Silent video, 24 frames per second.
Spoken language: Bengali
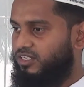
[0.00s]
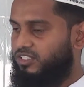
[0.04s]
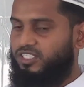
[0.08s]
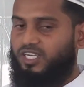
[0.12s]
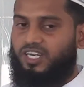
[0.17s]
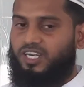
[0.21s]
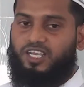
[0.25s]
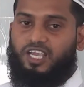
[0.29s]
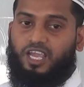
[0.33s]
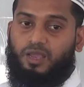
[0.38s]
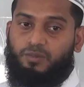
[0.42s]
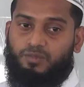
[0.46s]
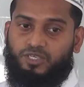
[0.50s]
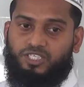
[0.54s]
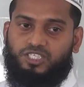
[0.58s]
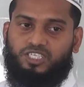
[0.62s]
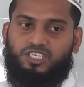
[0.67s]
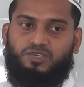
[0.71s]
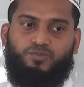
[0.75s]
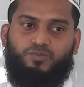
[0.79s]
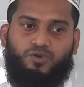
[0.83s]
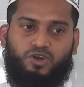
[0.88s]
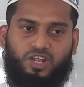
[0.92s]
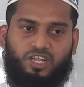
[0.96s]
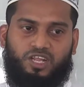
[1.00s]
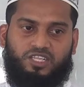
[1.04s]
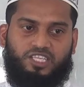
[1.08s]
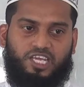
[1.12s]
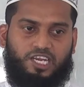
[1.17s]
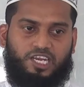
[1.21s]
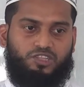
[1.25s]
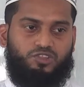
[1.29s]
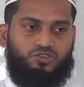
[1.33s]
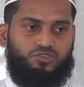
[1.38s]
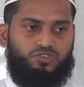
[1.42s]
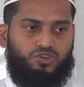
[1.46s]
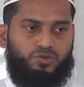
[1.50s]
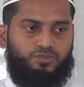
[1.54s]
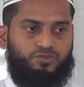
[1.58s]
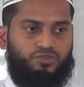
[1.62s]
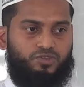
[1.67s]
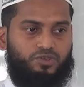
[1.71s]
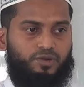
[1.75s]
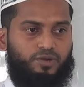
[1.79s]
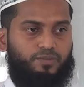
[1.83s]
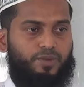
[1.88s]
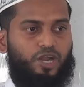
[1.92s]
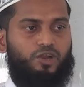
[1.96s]
যারা কেমিস্ট্রি পড়েন তারা তো
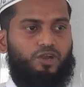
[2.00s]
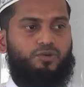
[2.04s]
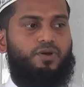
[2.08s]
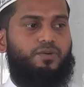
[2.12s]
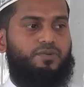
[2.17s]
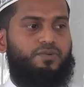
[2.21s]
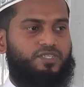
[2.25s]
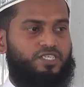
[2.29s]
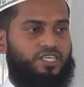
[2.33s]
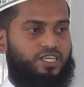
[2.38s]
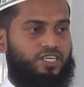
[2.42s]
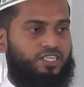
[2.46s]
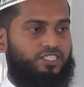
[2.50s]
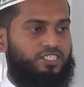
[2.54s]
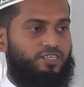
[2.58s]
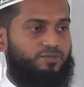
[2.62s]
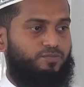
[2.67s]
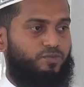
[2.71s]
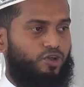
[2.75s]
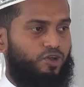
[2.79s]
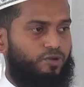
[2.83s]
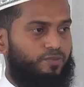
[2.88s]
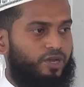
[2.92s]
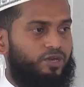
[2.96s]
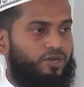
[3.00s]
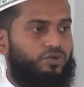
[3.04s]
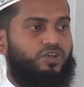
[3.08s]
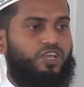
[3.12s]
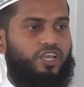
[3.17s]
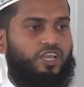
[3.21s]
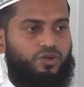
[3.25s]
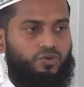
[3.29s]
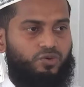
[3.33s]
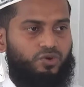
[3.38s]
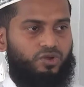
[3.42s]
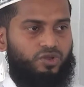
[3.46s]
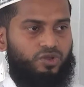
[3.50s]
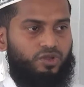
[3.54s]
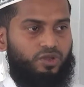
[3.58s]
শব্দটা ভালোভাবে জানেন যে পরমাণুকেও